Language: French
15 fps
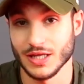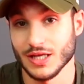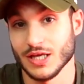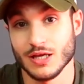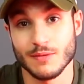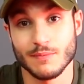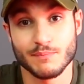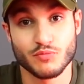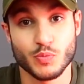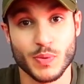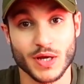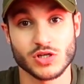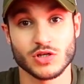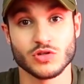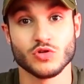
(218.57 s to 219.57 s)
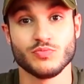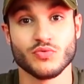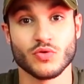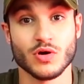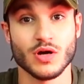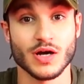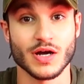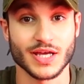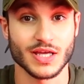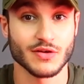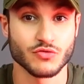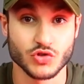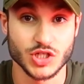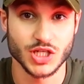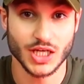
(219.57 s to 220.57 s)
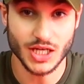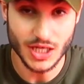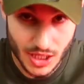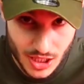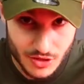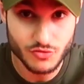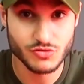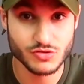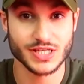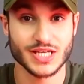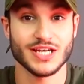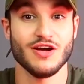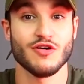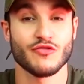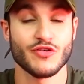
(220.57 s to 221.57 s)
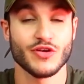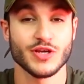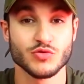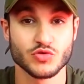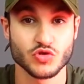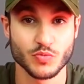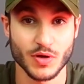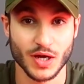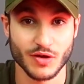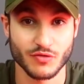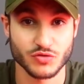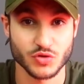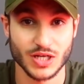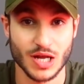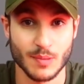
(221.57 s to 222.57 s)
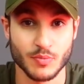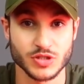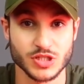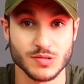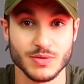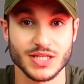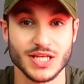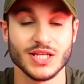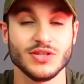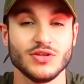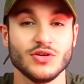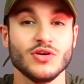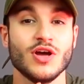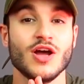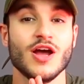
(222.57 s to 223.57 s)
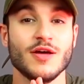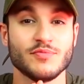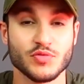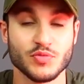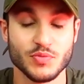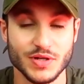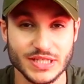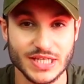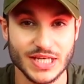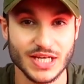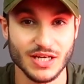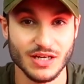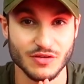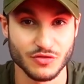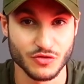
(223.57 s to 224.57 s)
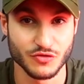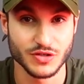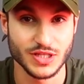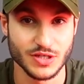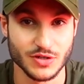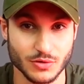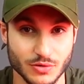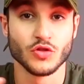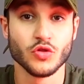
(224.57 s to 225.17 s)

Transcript: et plus personne ne pourra rien vous dire et vous serez enfin youtubeur et vous aurez la possibilité de publier vos vidéos.